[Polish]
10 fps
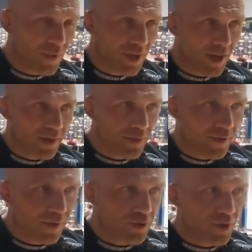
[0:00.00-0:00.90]
Tak,
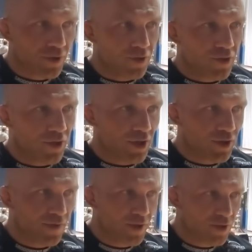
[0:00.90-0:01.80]
pojawiają się, tylko szkoda,
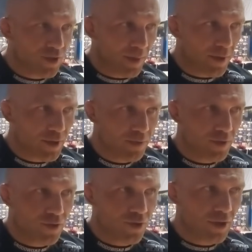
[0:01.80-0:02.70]
że wiesz, że najbardziej
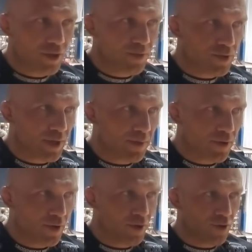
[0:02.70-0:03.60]
mi szkoda, że poznam
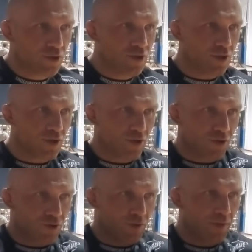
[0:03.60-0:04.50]
rodziny tych
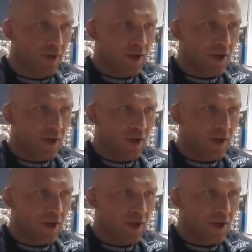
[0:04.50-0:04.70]
osób,